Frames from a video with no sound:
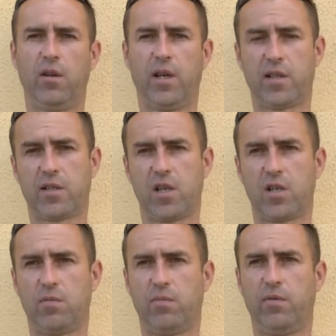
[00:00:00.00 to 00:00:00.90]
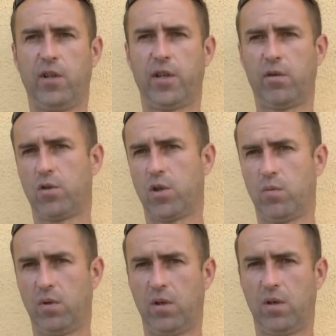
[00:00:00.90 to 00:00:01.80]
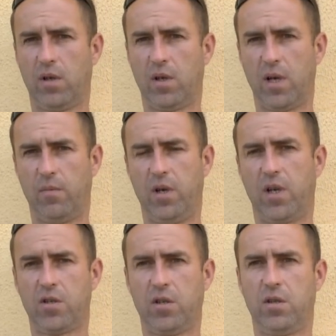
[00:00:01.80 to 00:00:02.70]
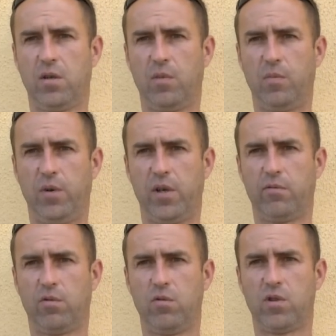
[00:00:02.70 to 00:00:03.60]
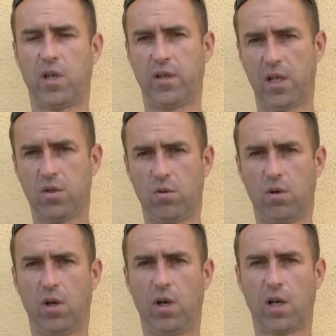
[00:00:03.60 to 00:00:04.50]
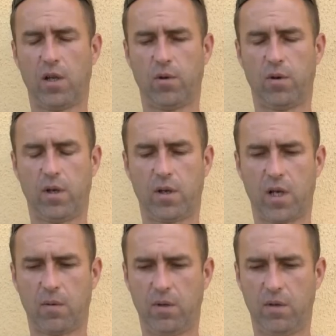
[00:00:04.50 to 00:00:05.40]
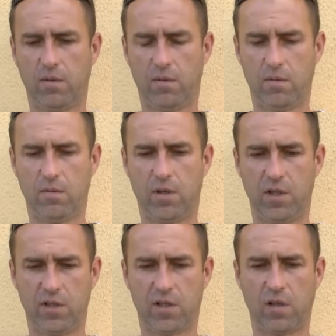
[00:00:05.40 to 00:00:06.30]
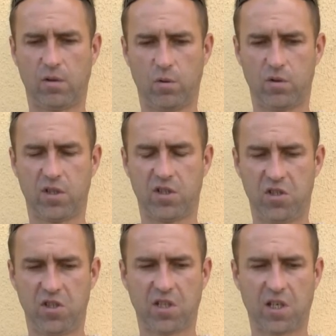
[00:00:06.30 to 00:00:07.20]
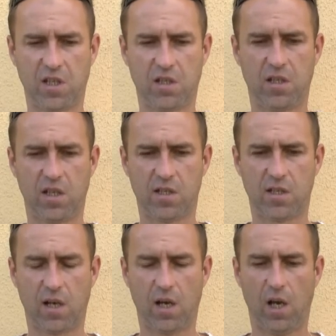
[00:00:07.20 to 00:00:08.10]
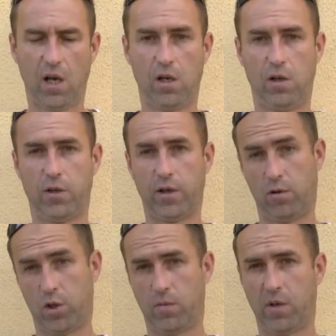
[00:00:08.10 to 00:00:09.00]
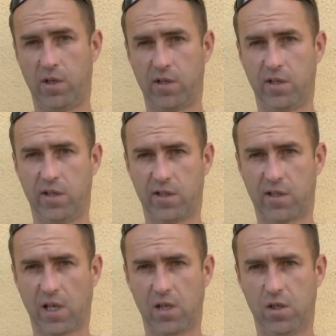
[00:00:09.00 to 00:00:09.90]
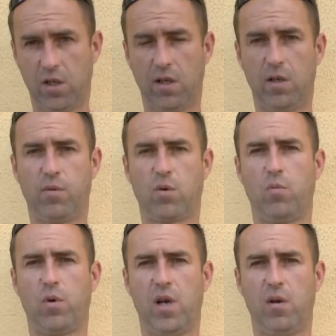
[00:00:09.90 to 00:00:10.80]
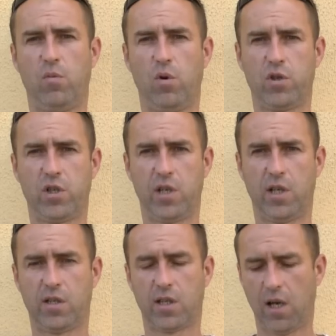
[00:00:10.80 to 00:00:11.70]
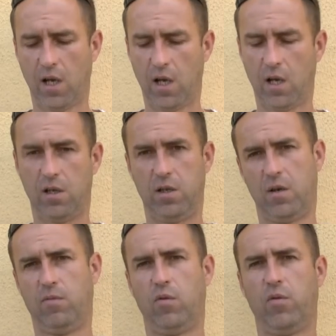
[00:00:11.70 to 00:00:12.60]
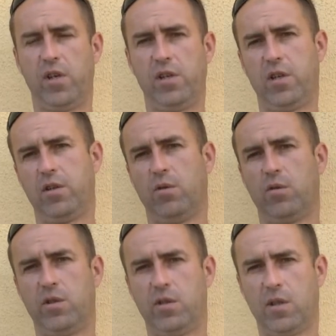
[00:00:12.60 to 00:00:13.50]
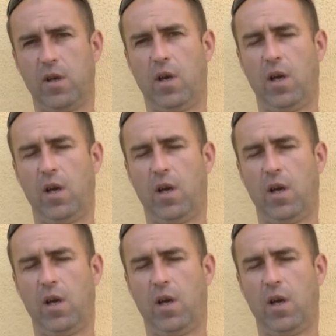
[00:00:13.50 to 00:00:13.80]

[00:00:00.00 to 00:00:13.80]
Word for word: Так скажем, для того, чтобы облегчить первую задачу, которая как бы они а столкнутся с чисткой этой яйца, и для того, чтобы они не соскочили и покупали больше яйца, я буду дарить эти ножницы.